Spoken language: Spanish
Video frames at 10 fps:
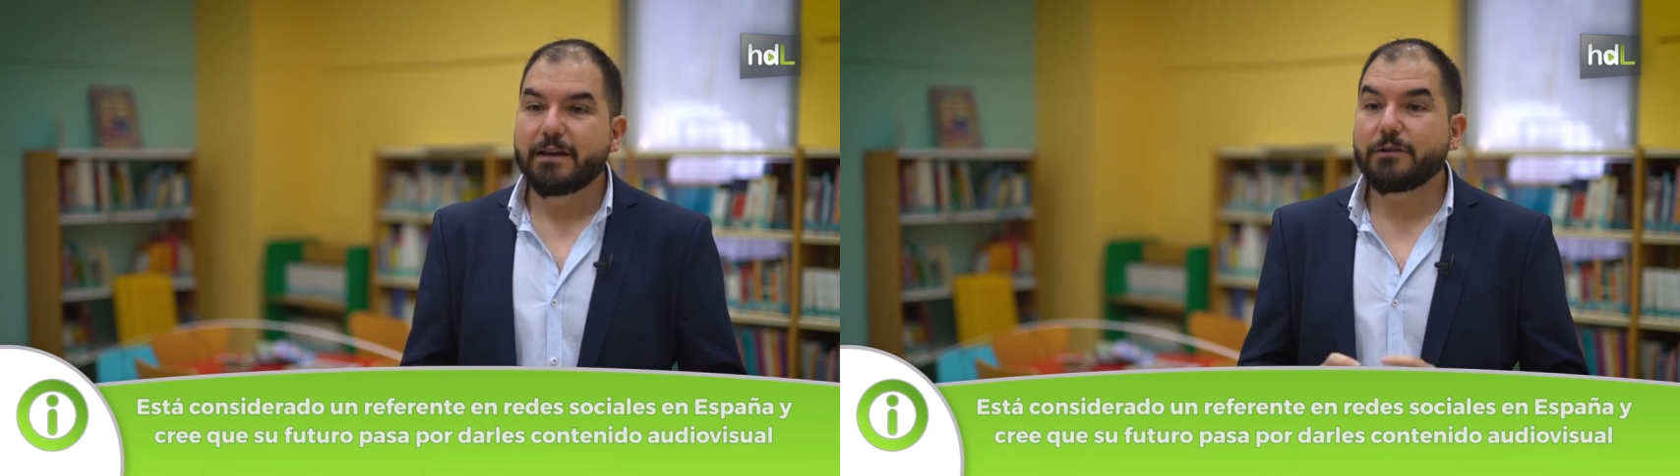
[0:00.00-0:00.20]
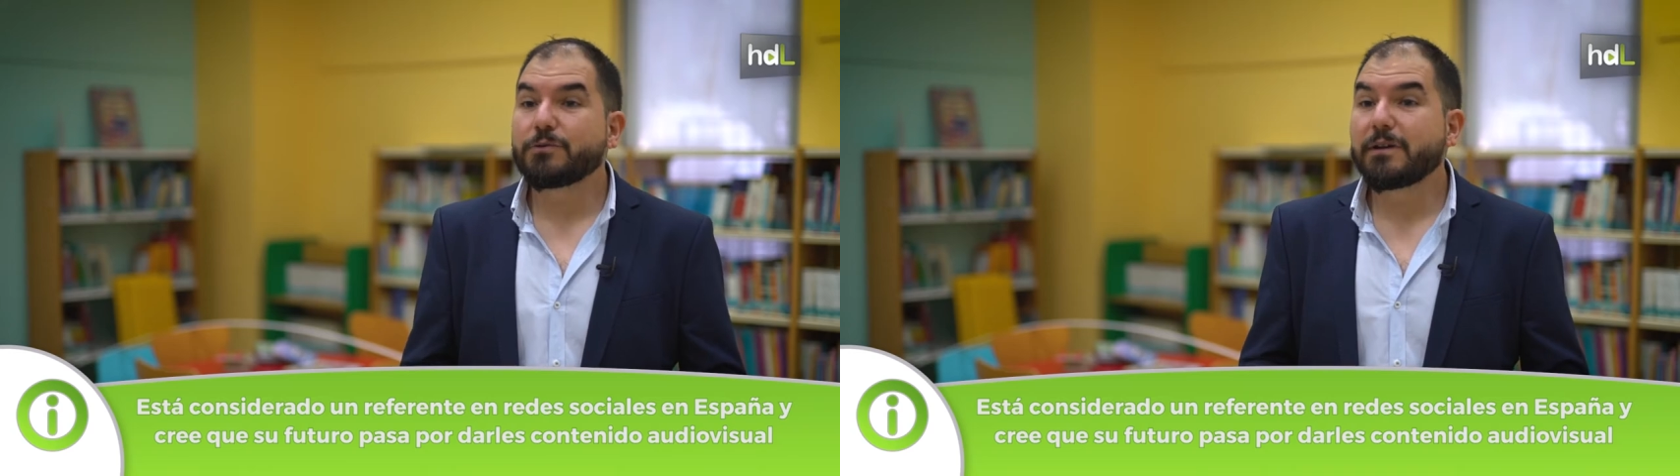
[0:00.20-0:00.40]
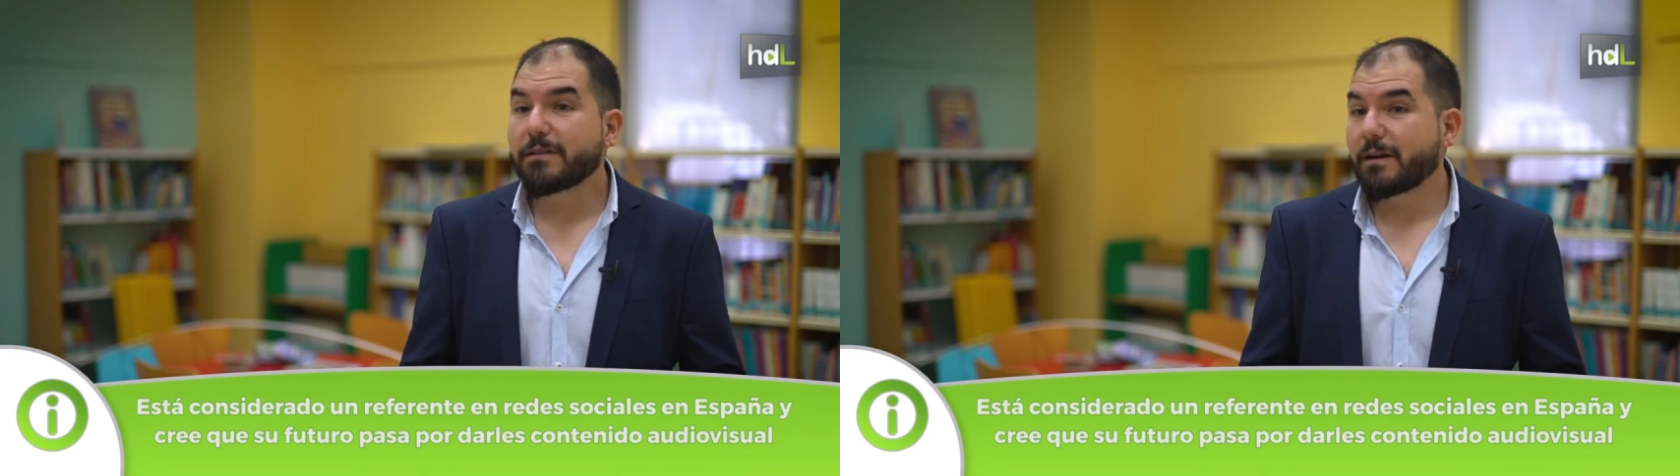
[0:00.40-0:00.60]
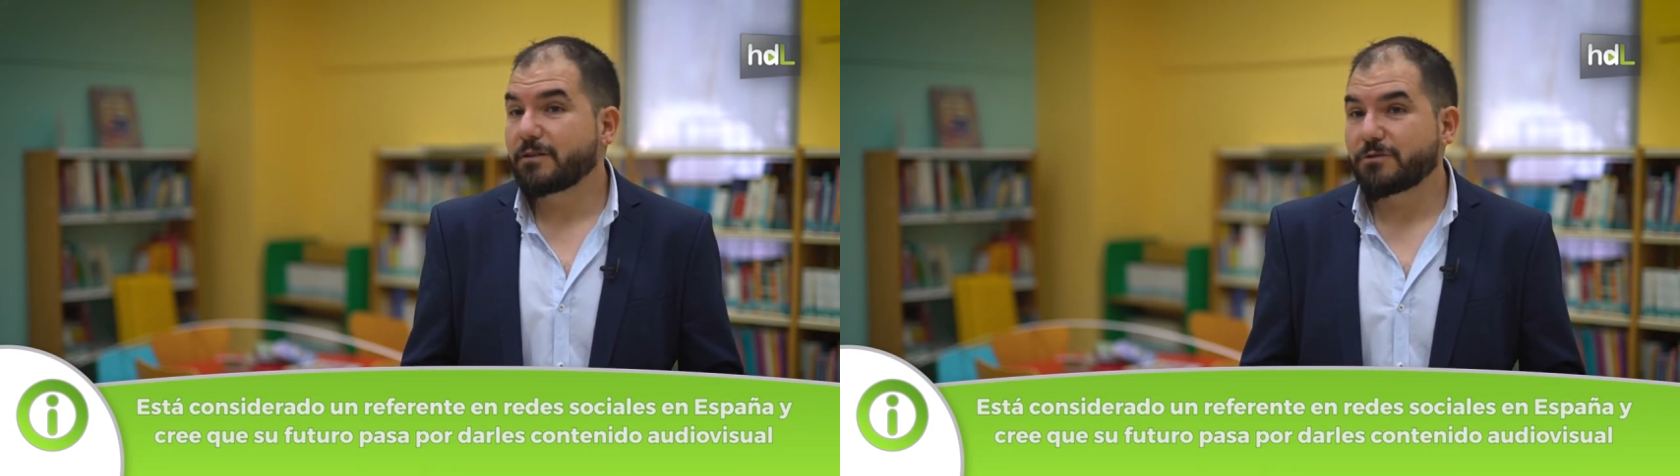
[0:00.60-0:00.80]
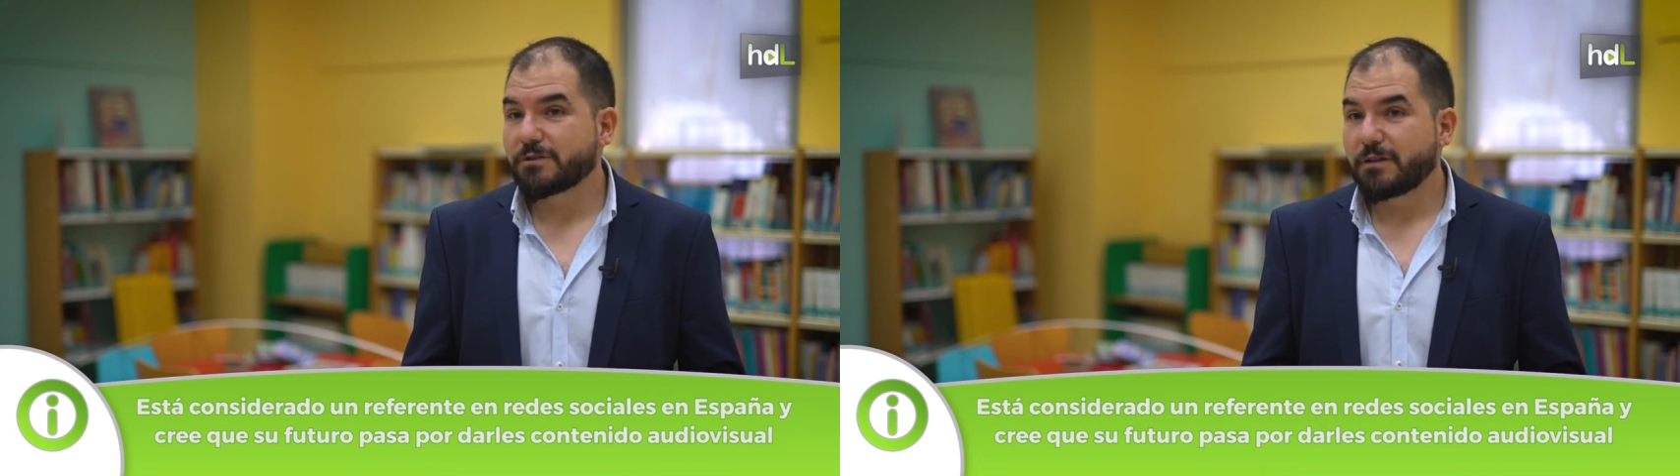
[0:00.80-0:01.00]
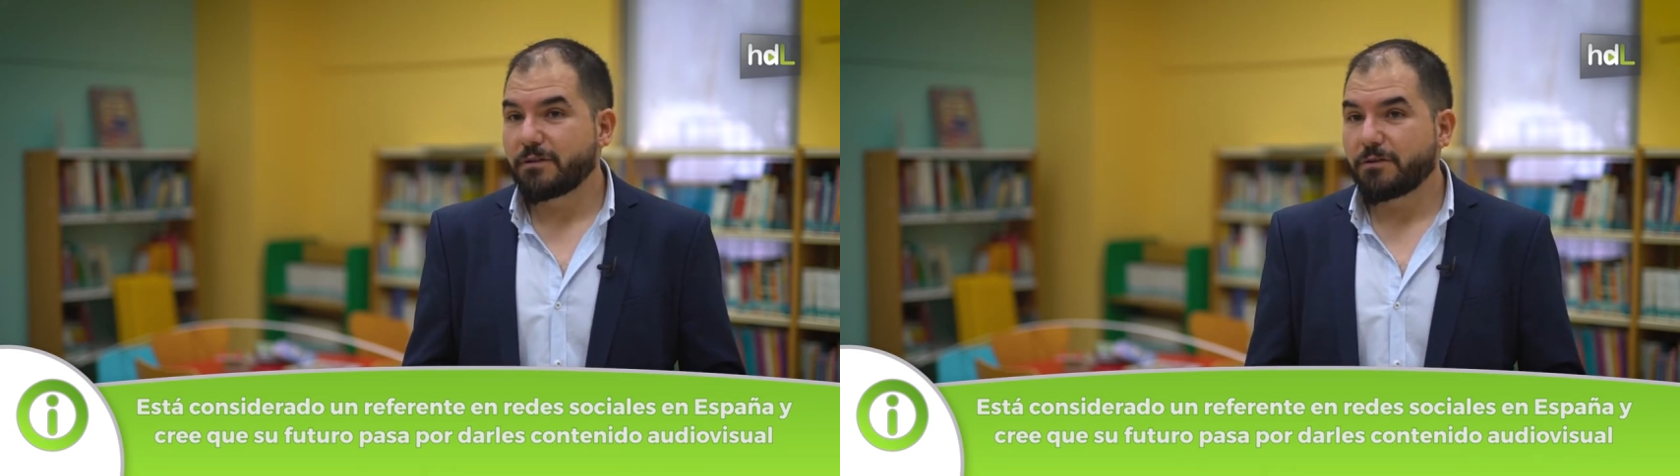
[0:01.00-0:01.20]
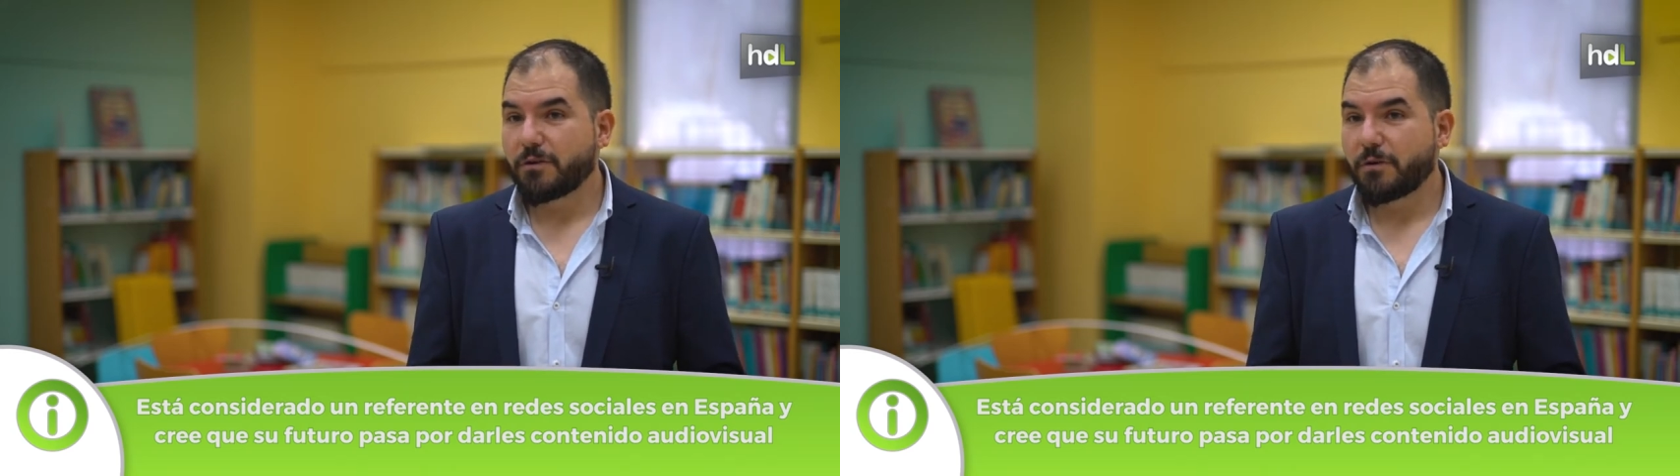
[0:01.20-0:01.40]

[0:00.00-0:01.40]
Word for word: y no utilizarlas con sentido